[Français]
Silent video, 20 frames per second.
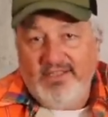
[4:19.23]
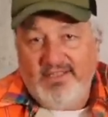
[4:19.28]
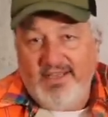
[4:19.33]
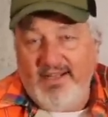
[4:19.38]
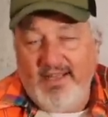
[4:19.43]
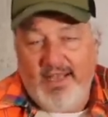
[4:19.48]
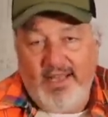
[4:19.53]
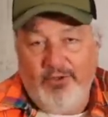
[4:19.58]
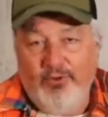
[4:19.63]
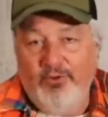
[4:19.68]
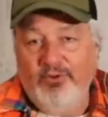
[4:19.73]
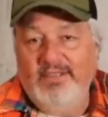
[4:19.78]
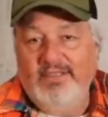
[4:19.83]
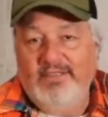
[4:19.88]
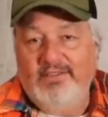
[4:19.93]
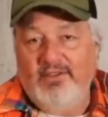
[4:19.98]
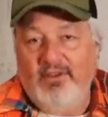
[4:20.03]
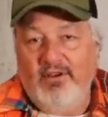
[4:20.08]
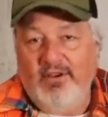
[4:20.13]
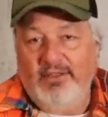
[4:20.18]
scénario
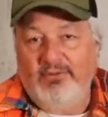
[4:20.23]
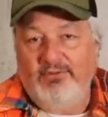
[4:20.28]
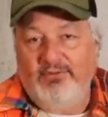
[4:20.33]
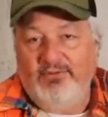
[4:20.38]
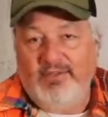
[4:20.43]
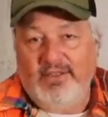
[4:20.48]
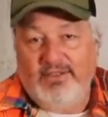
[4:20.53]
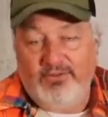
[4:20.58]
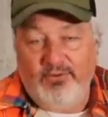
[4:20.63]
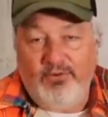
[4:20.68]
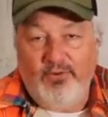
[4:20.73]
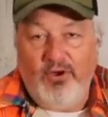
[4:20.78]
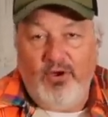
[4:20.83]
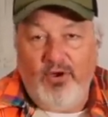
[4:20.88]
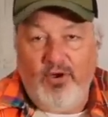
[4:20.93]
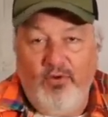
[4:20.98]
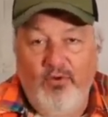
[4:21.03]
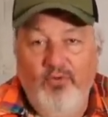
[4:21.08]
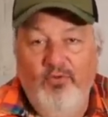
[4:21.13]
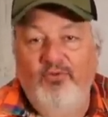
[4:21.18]
qui sera de toute façon
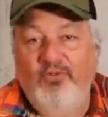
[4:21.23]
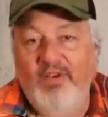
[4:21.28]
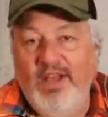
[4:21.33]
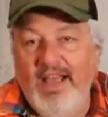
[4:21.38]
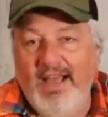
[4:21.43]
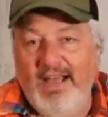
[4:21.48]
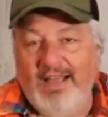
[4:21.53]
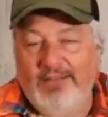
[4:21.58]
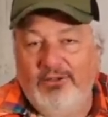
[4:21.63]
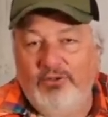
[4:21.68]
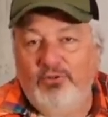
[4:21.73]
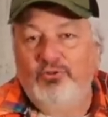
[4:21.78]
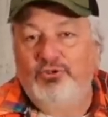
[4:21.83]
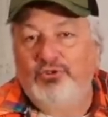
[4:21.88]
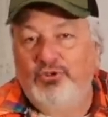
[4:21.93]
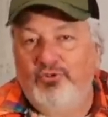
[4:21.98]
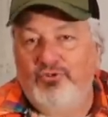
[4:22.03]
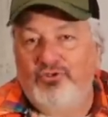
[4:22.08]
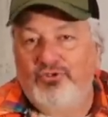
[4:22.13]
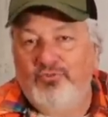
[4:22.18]
euh, ouvert à tout
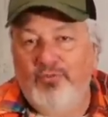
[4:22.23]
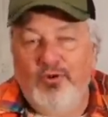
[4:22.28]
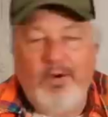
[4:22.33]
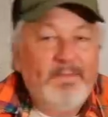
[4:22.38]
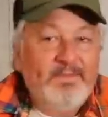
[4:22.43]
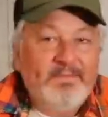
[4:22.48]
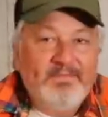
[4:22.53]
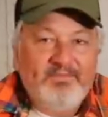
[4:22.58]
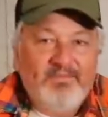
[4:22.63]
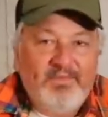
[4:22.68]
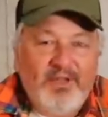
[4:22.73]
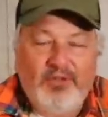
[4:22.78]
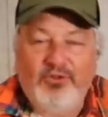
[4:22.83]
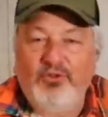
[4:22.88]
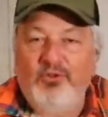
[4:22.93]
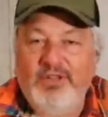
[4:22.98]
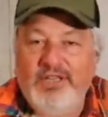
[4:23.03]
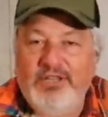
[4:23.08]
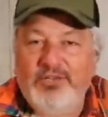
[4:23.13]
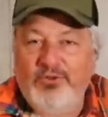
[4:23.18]
changement
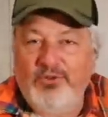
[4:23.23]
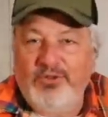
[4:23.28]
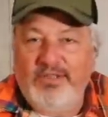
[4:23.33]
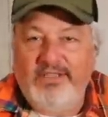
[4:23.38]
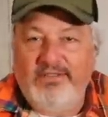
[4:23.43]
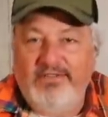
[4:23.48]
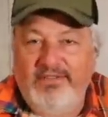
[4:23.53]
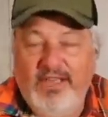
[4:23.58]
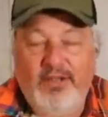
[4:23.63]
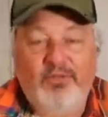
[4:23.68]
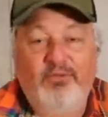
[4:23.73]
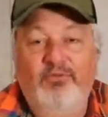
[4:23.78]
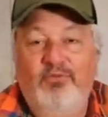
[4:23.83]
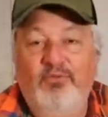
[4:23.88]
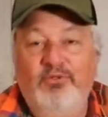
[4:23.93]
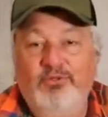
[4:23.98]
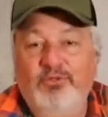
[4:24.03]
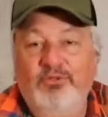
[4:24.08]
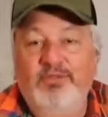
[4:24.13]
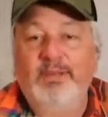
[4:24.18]
dans les jours qui viennent en
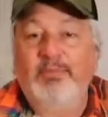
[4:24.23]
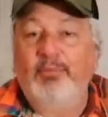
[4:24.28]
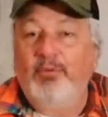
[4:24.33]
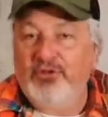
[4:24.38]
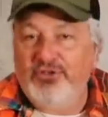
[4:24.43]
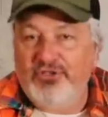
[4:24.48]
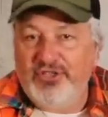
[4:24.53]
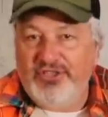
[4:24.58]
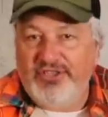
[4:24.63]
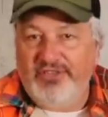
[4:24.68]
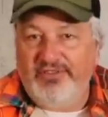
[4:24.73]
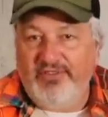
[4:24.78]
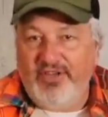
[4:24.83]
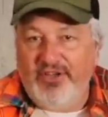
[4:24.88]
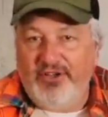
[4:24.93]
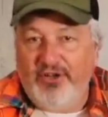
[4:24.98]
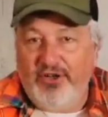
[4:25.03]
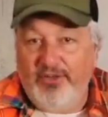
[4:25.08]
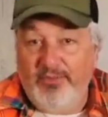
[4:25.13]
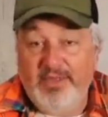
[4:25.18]
fonction des prochains chiffres
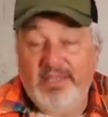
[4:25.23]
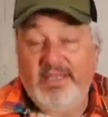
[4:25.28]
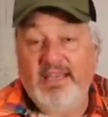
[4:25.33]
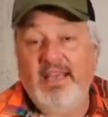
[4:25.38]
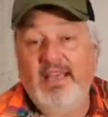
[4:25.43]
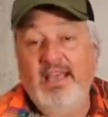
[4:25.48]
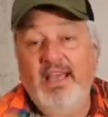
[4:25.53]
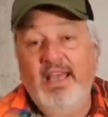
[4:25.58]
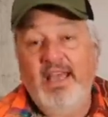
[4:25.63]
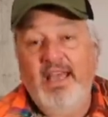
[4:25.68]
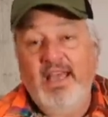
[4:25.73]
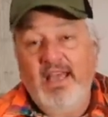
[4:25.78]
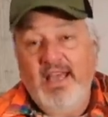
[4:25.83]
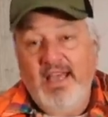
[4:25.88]
économiques et